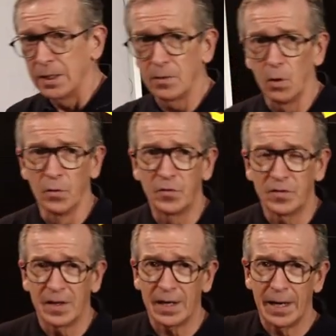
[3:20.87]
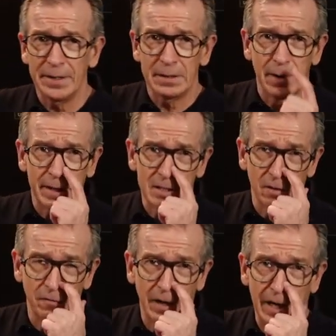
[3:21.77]
und dann kann ich in meiner
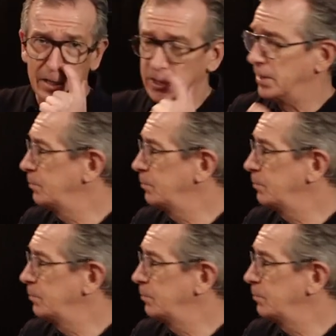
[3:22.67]
Software einstellen,